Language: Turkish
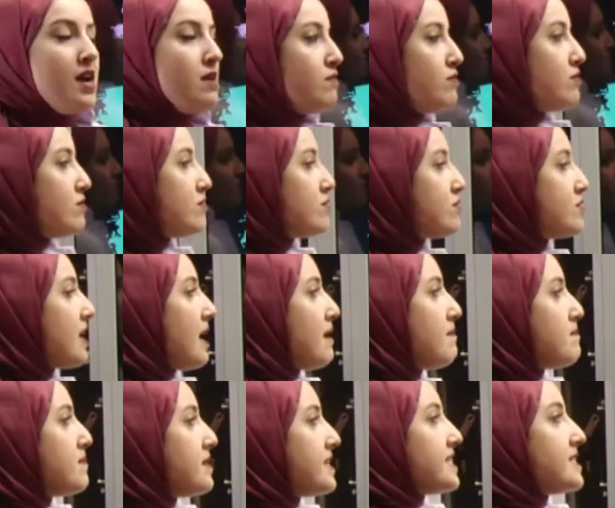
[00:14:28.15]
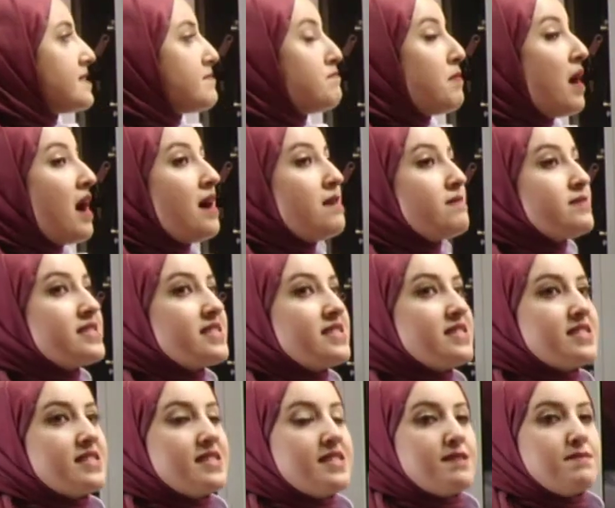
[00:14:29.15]
Bu yüzden biz
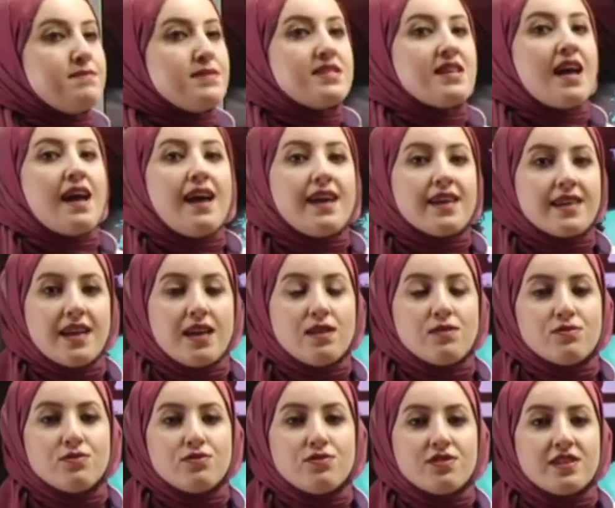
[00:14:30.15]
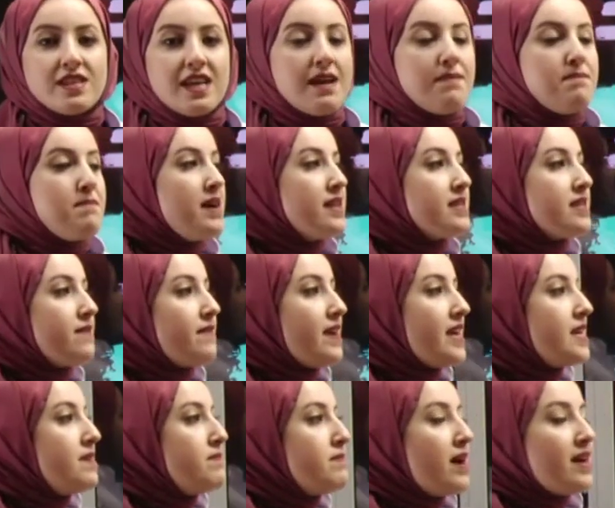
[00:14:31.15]
bağımsızlığımıza engel olur diye manda ve
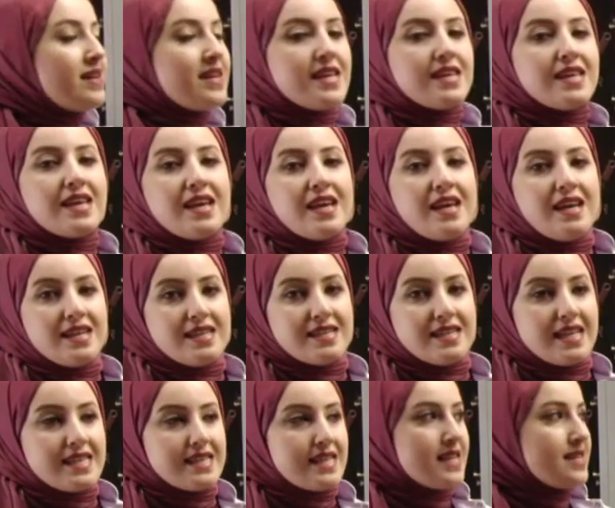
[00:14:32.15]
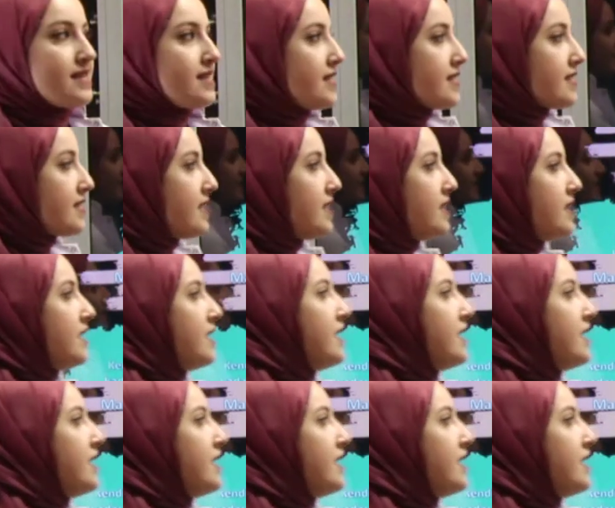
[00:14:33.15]
himayeyi reddettik.